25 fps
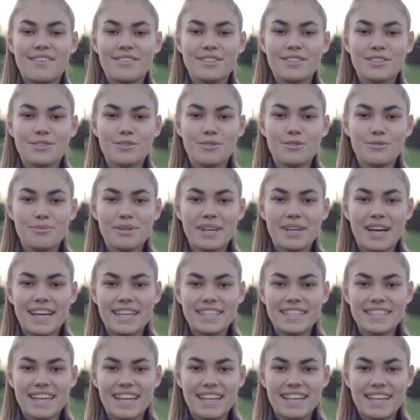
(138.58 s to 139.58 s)
habe ich Tobi
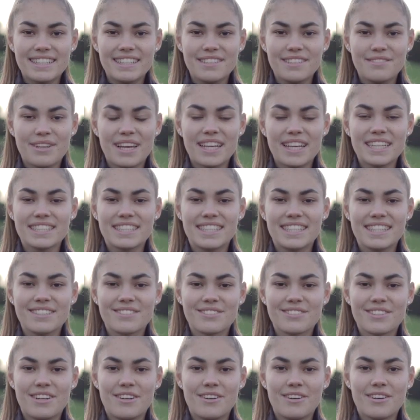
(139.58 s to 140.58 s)
eigentlich relativ ängstlich
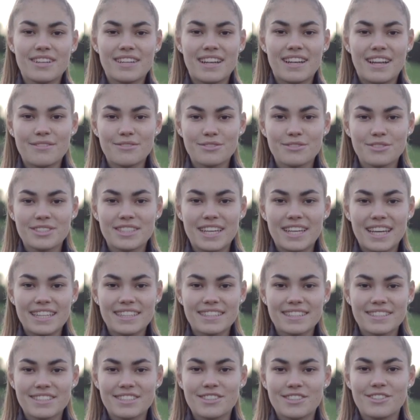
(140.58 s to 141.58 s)
und auch in
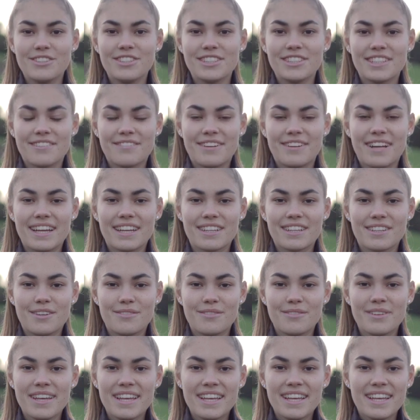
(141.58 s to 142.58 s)
Anführungszeichen schüchtern
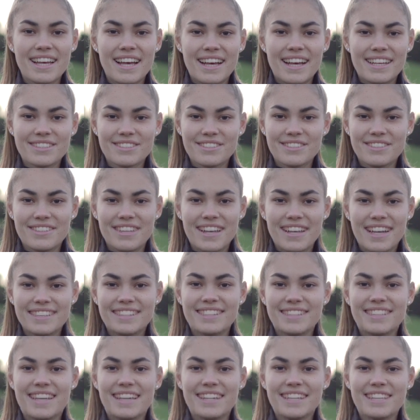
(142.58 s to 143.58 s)
wahrgenommen. Also er
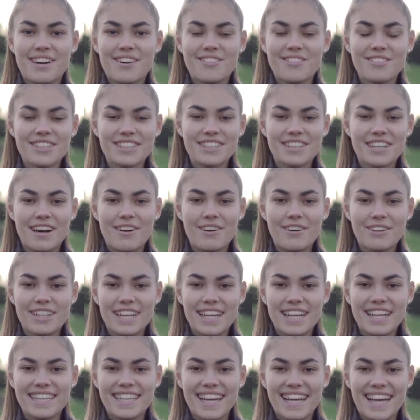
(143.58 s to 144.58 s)
hat sich eigentlich kaum getraut,
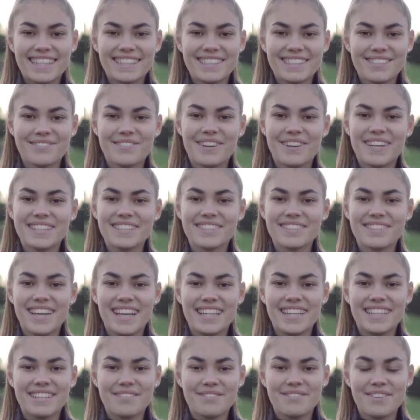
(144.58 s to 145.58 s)
Lady anzufassen und er
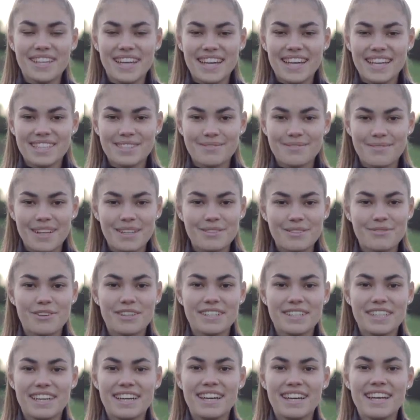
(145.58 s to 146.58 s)
hatte mega Respekt
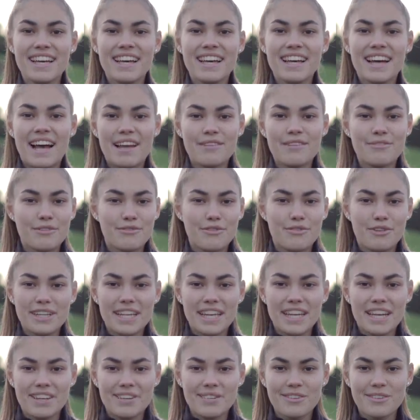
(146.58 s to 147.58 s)
vor ihr, einfach vor
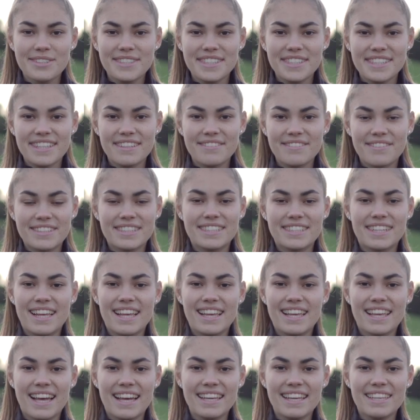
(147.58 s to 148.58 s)
ihrer Größe, was
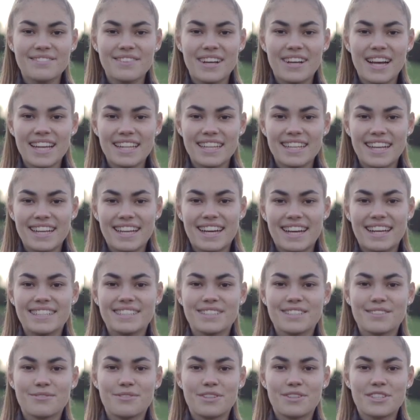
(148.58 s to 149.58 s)
ich eigentlich im Nachhinein gar
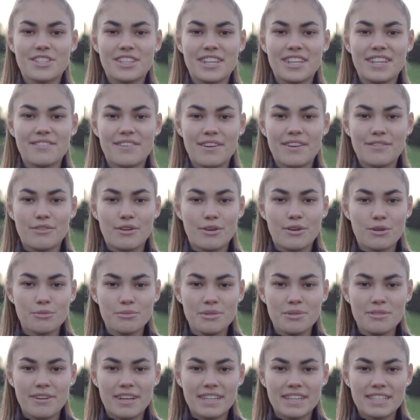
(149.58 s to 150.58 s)
nicht so verstehe, weil vor
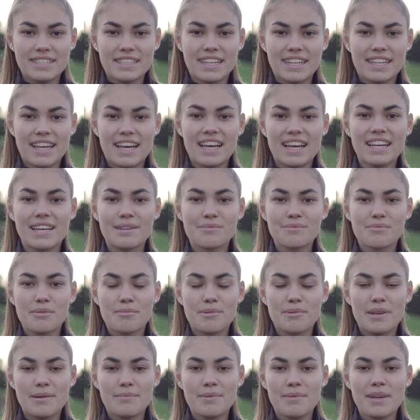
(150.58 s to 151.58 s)
Rumi war das dann gar kein
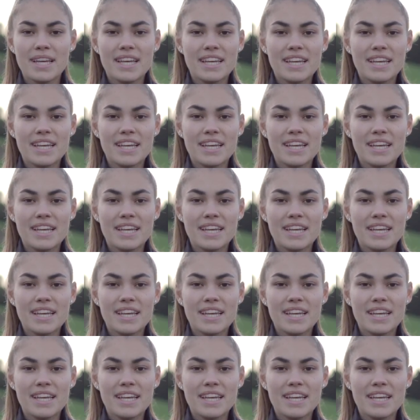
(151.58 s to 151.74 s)
Problem.